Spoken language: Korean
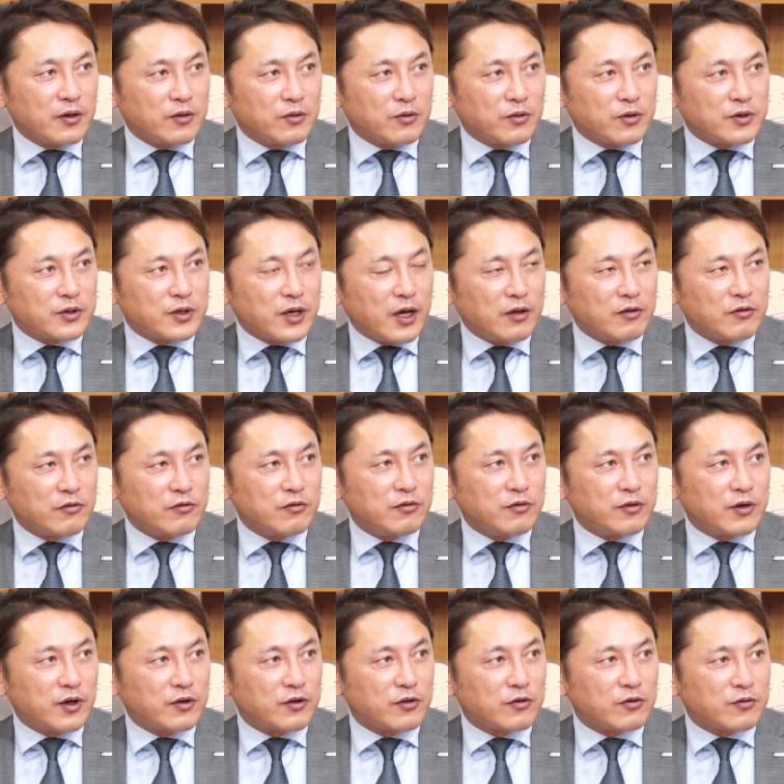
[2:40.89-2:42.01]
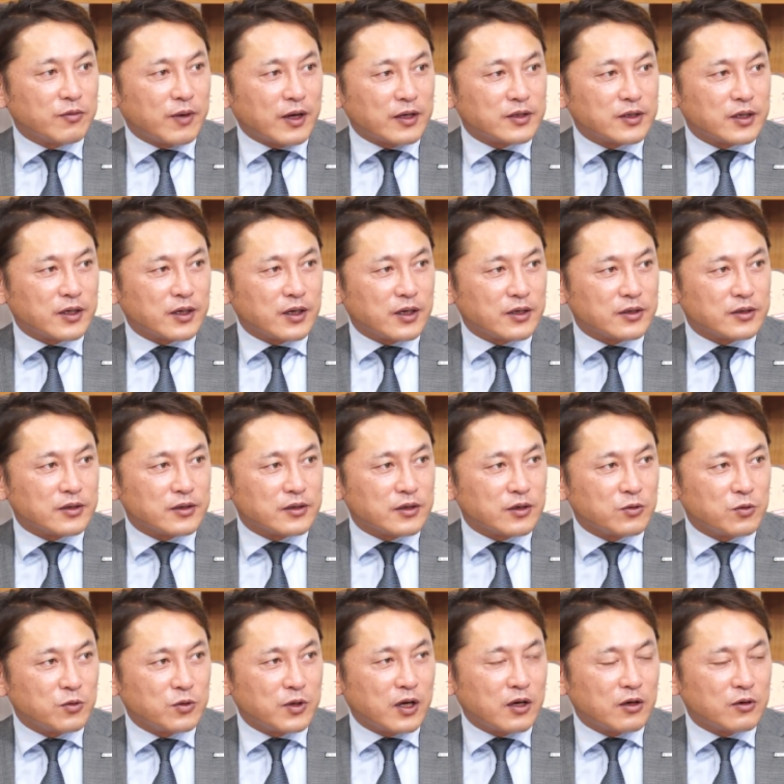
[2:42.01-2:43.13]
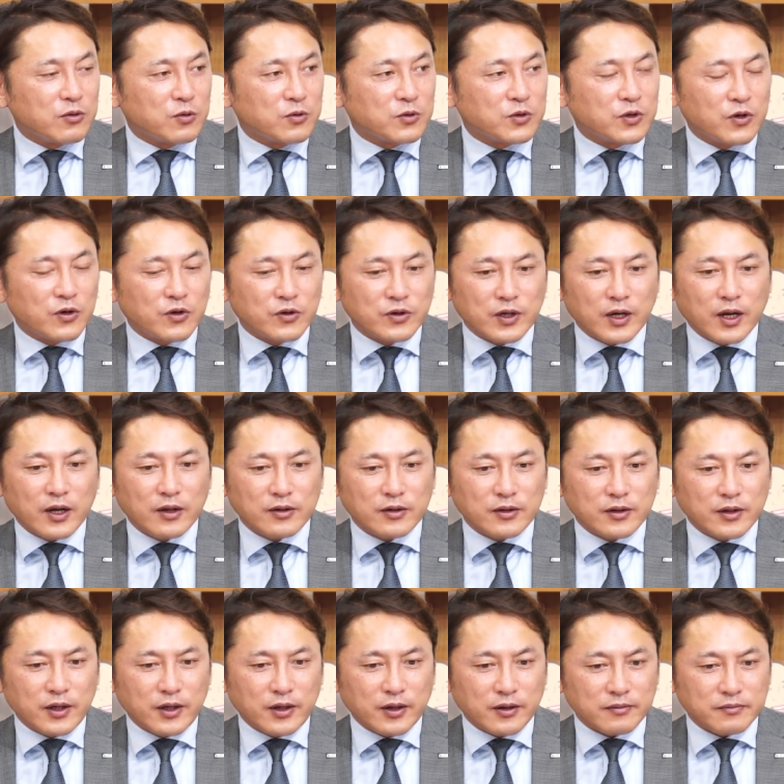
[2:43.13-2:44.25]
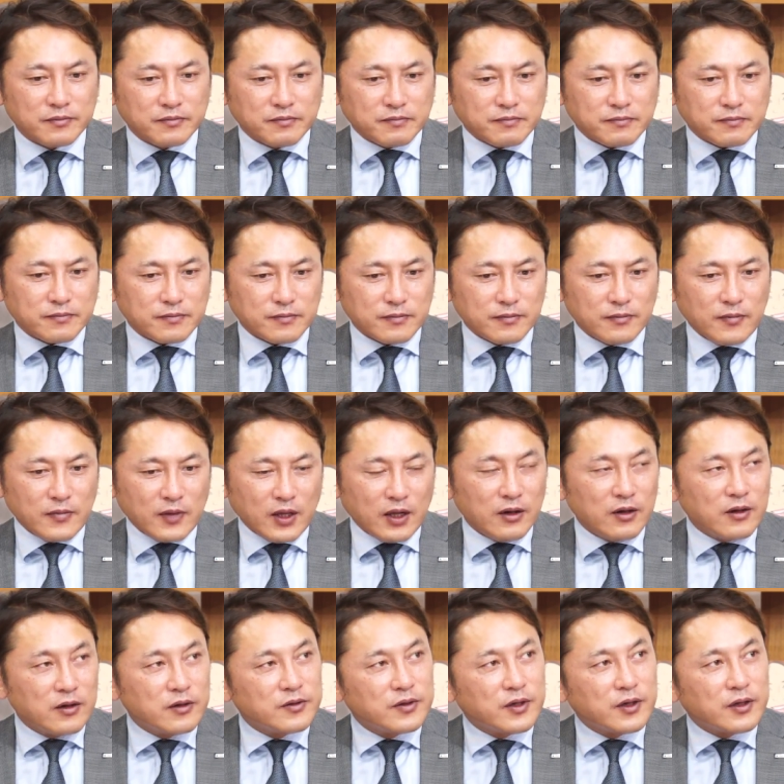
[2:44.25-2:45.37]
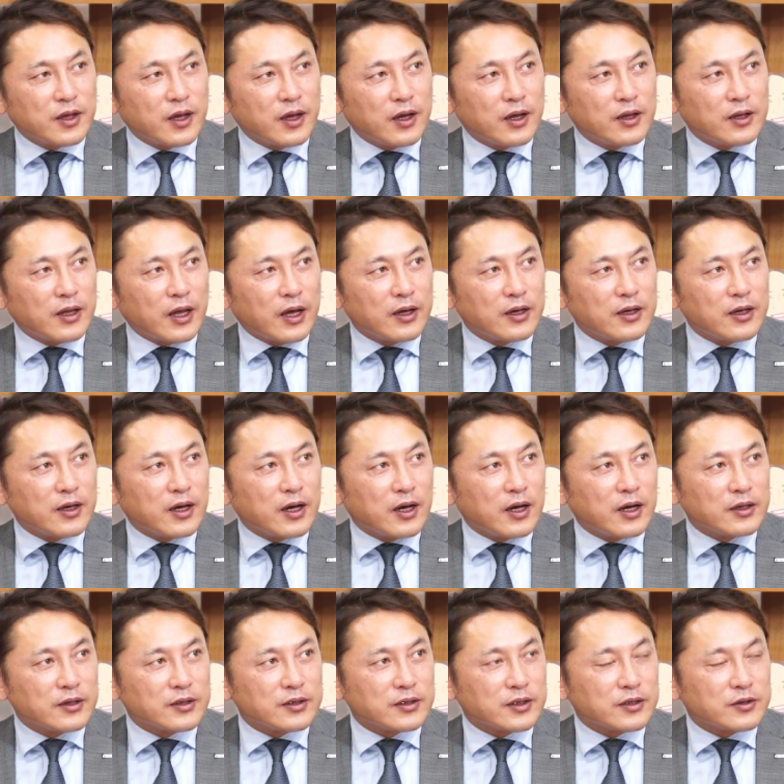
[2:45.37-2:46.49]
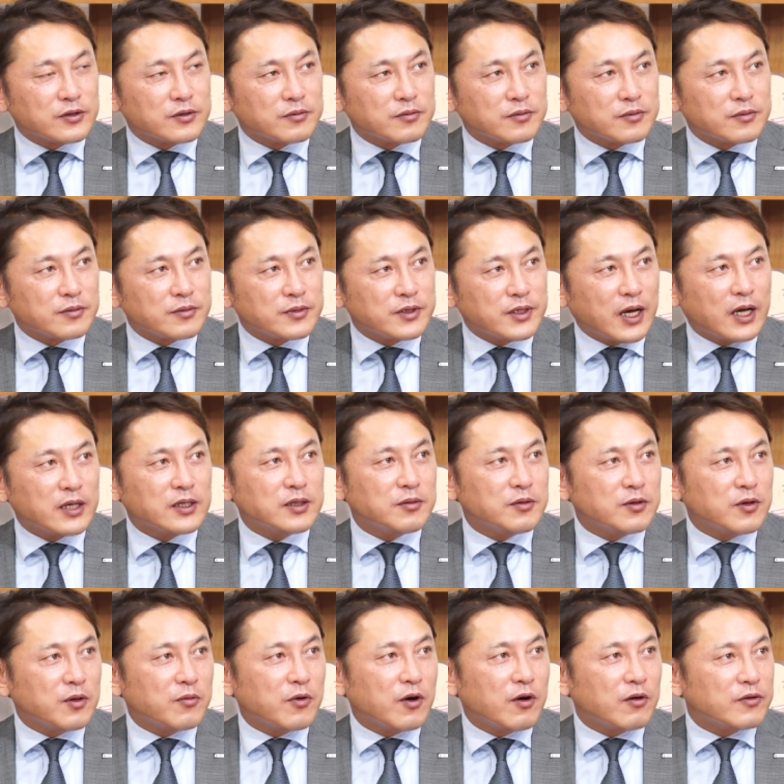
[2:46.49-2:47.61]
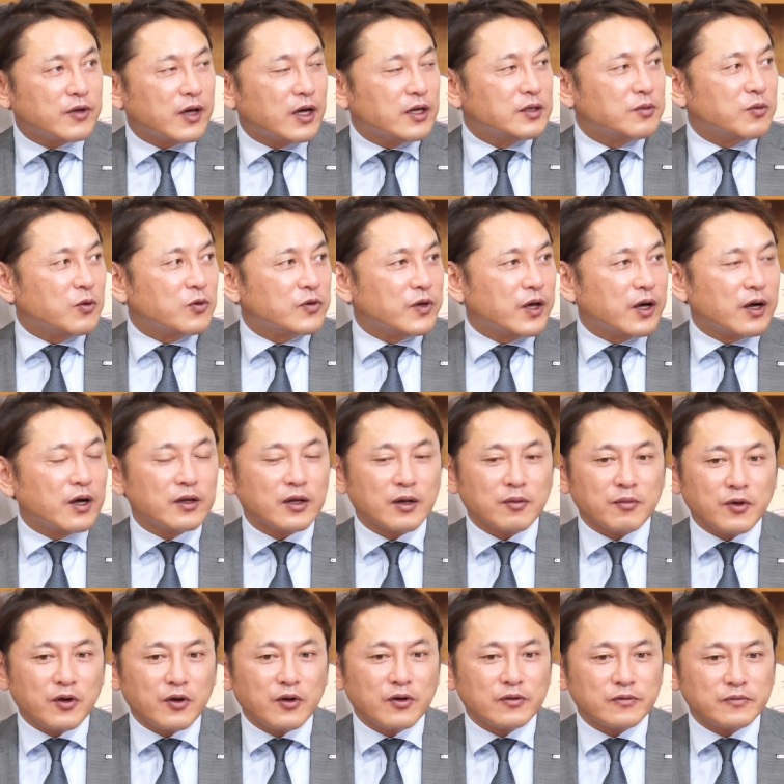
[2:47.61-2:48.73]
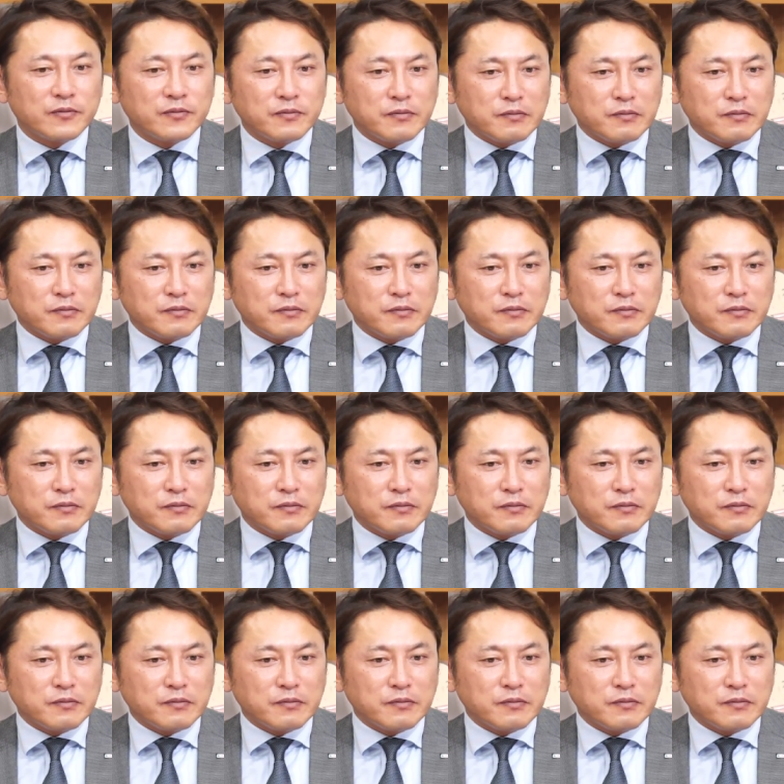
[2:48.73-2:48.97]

또 이제 한국에서도 마찬가지 이제 또 다른 도전을 하는데 글쎄 내 나이가 이제 좀 40이 넘어 45세가 되면